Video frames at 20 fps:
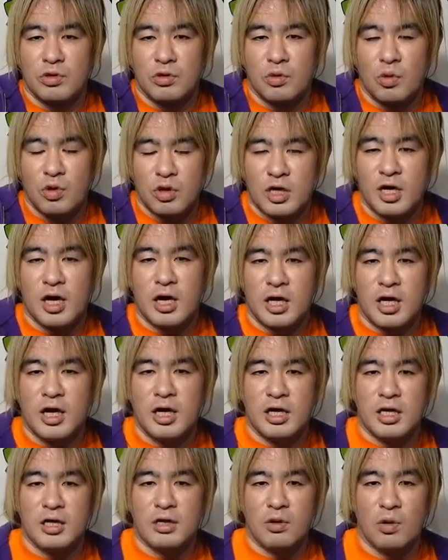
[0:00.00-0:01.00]
お茶
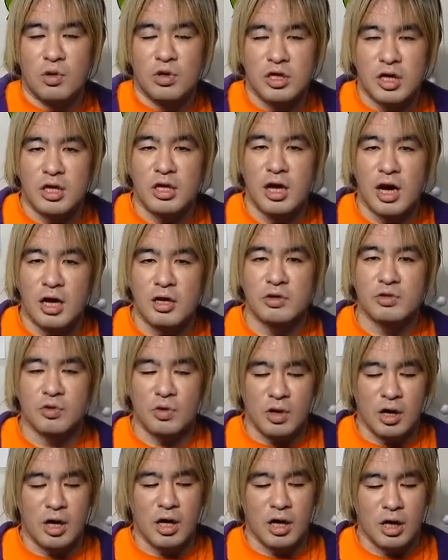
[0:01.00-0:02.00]
であると
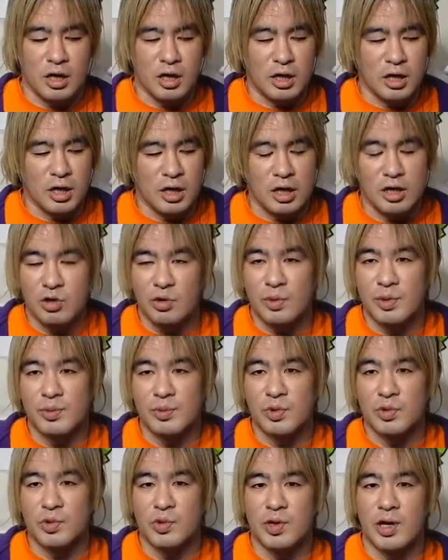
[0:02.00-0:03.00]
か、飲み
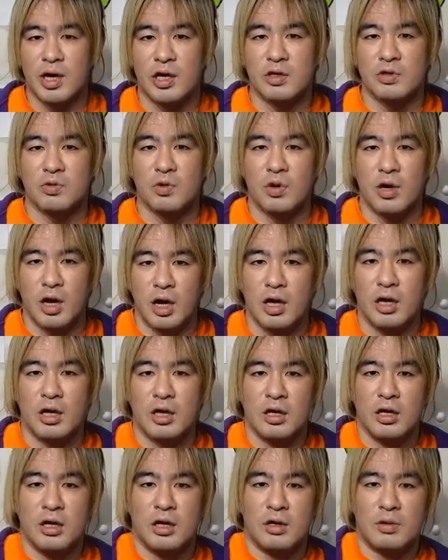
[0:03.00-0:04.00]
物であるとか、
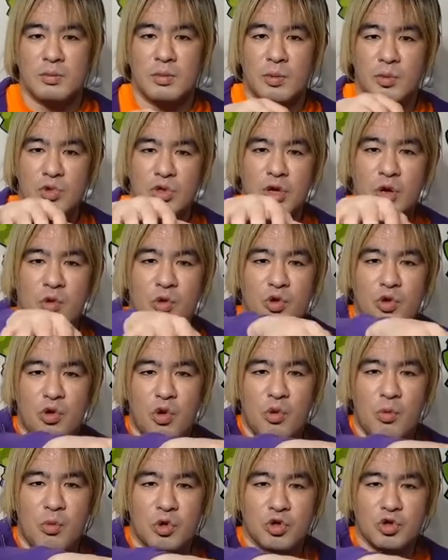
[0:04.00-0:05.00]
もしくはこういう
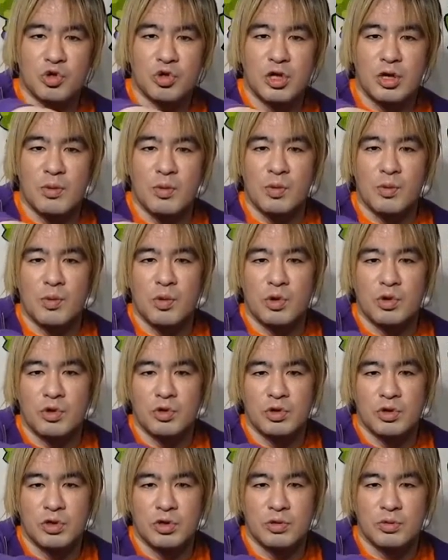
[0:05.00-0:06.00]
小物でも僕
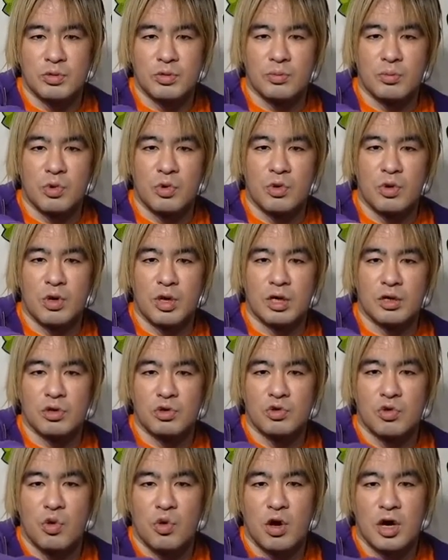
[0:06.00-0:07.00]
も
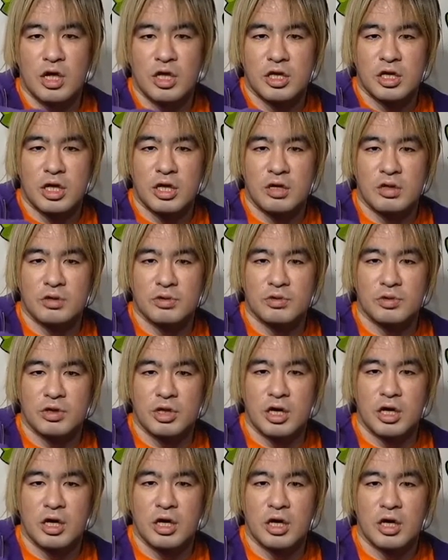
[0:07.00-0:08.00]
紹介していくの
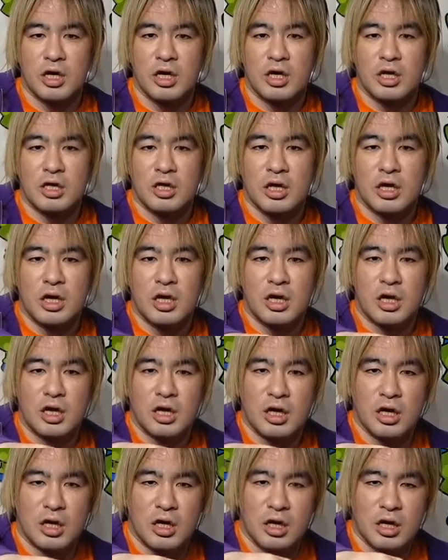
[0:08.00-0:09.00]
で、で
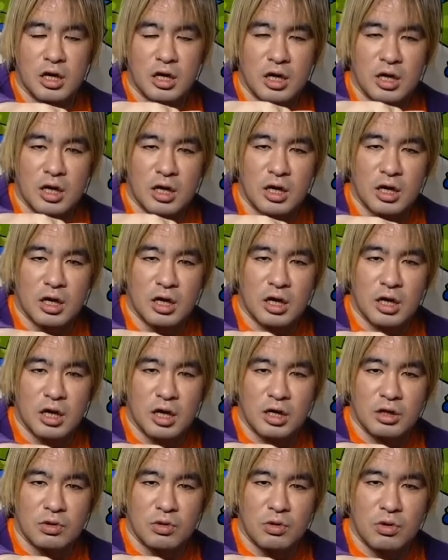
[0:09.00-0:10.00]

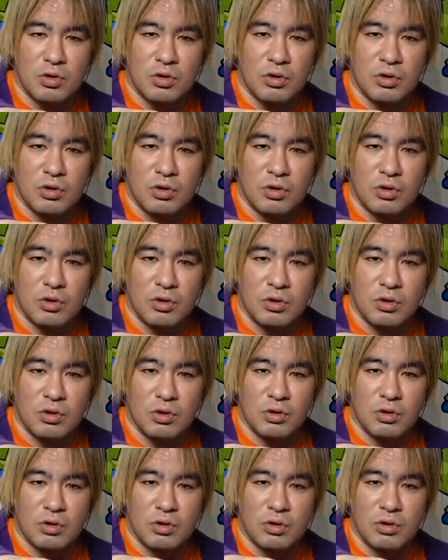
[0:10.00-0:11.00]
こ
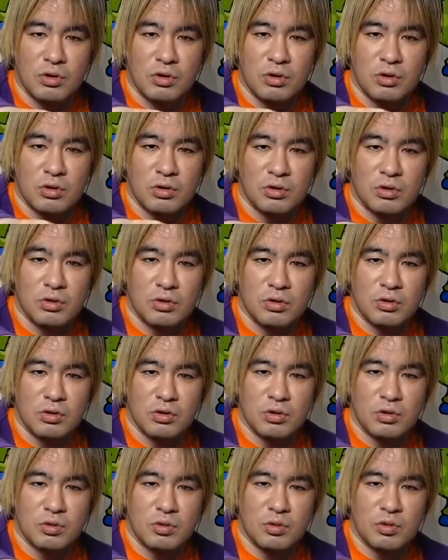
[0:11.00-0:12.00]
の
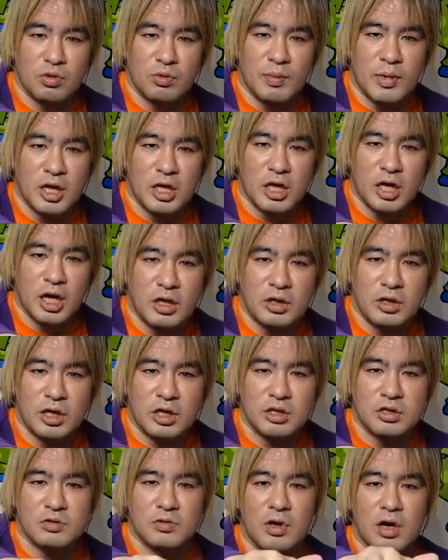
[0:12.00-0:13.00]
真んの
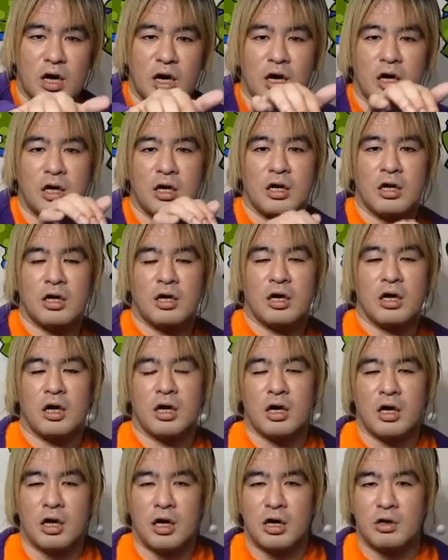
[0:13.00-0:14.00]
やつは
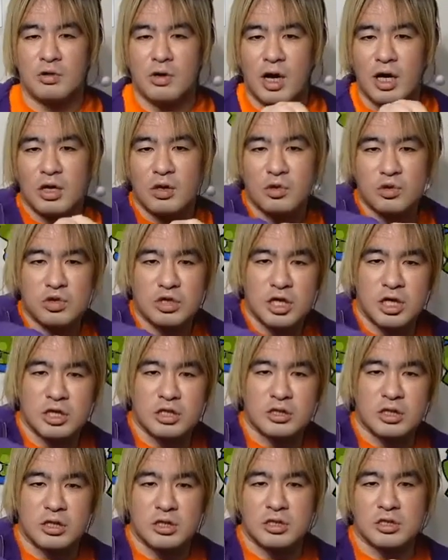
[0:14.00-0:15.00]

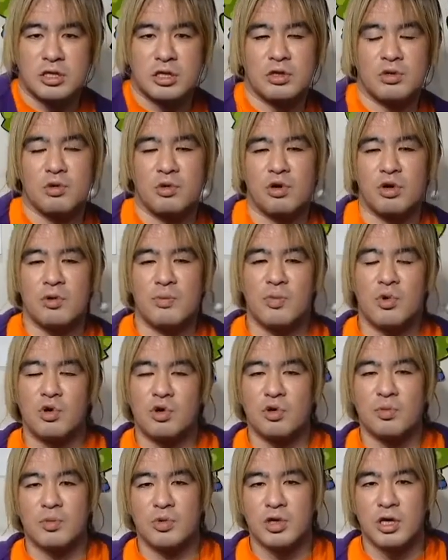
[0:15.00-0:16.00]
アイコスケースなんですけど、これ
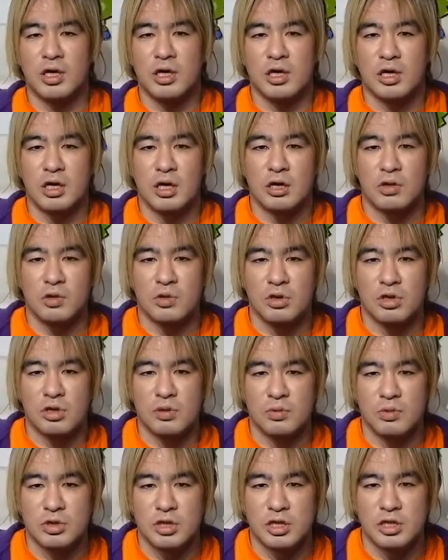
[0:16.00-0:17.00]
僕もね自
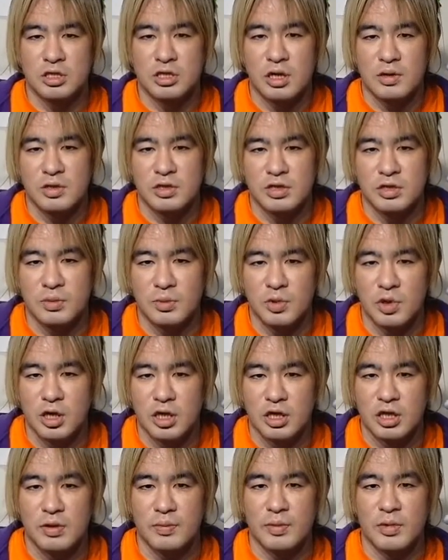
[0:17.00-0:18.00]
分で使わせてもらっ
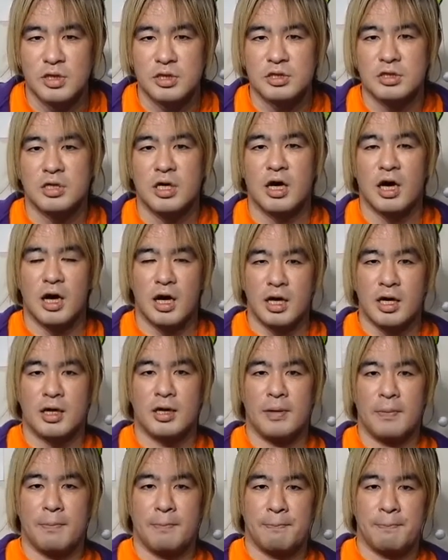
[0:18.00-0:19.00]
てます。はい。
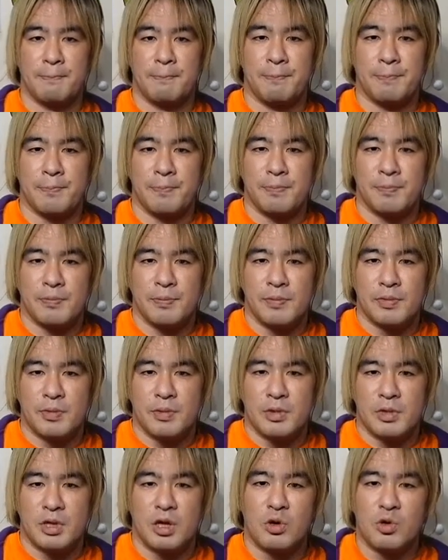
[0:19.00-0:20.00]

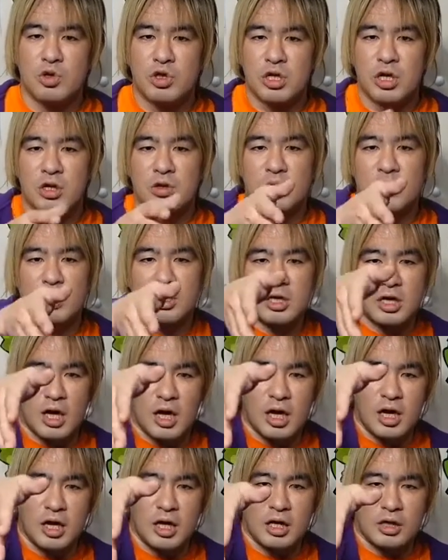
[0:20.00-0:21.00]
でこちらの
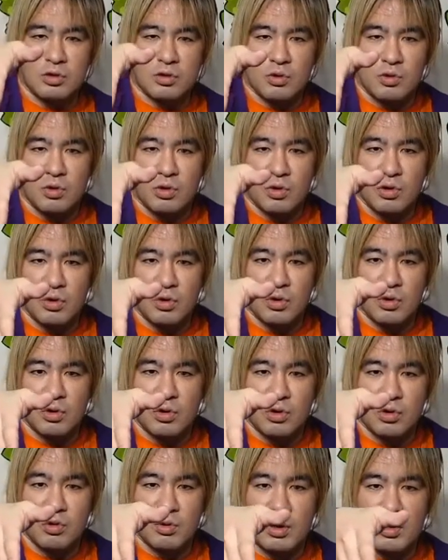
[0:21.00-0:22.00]
方、和
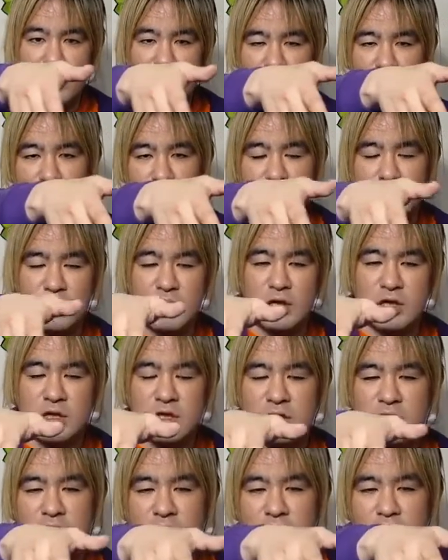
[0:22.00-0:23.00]
風顧問なんで
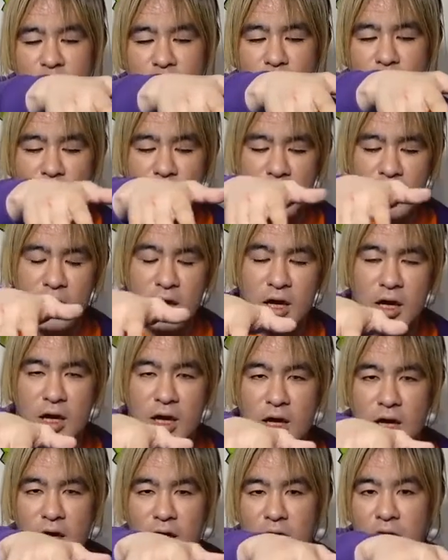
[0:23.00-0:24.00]
すけれども、
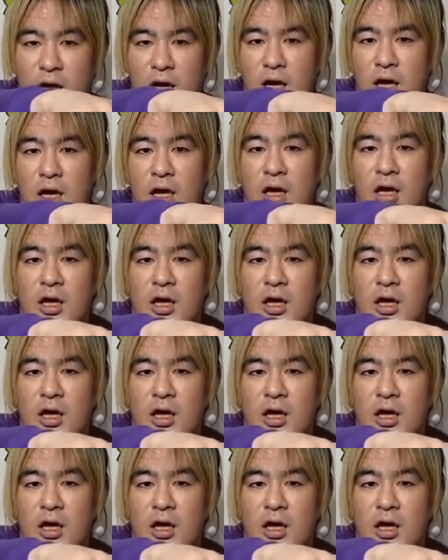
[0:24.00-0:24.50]
DM